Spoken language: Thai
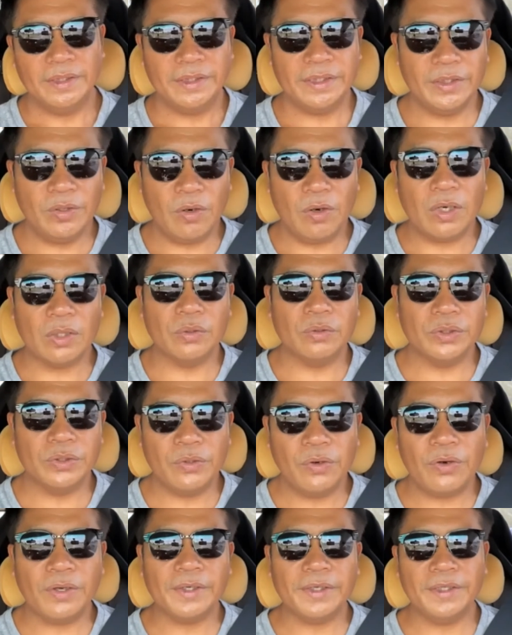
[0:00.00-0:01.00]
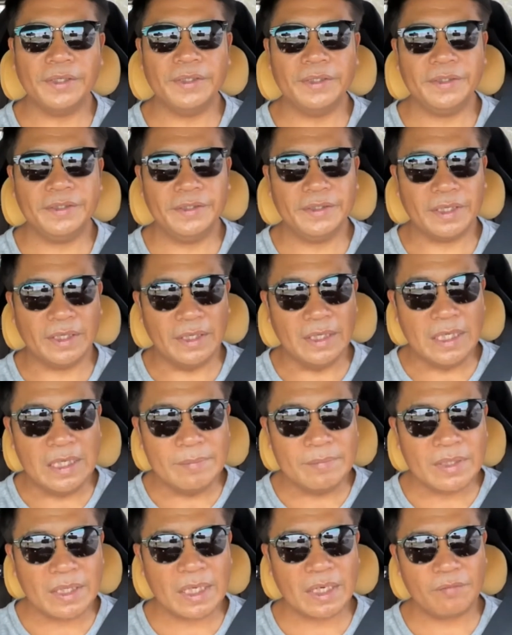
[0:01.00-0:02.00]
ยี่ห้อโน้นยี่ห้อนี้ อย่าลืม
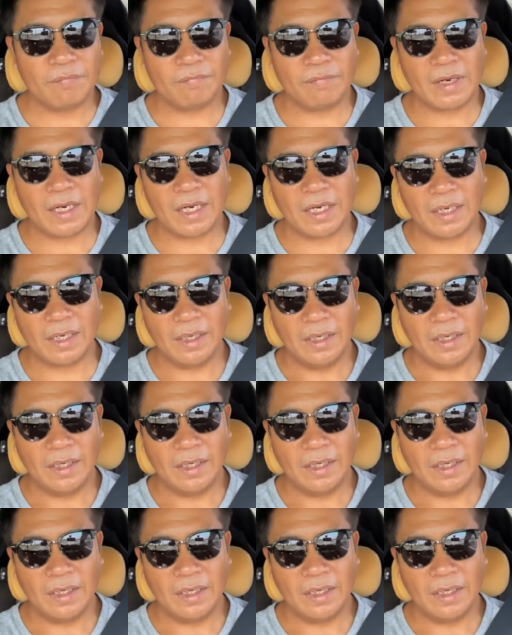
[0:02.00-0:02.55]
นะครับว่า